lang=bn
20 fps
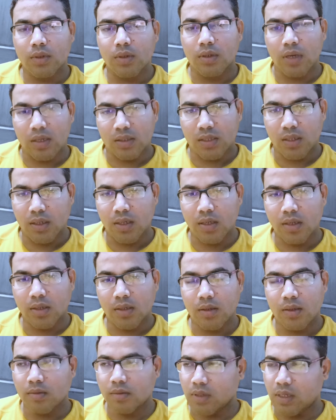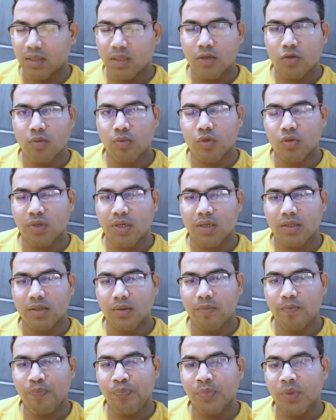রাসেলকে রাসেলের সবকিছু ঠিক আছে
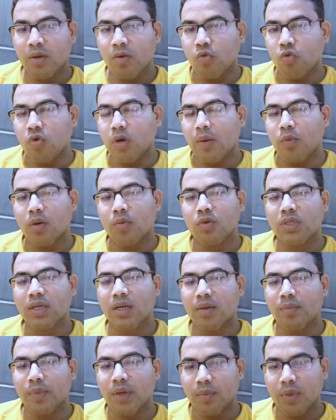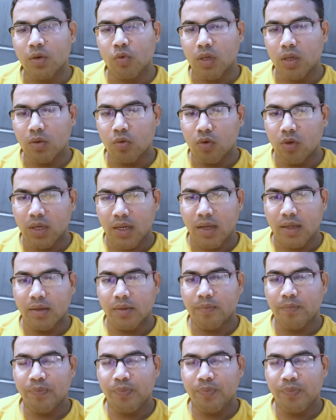ও এমন এমন জায়গায় মেন মেন উইকেটগুলো নেয়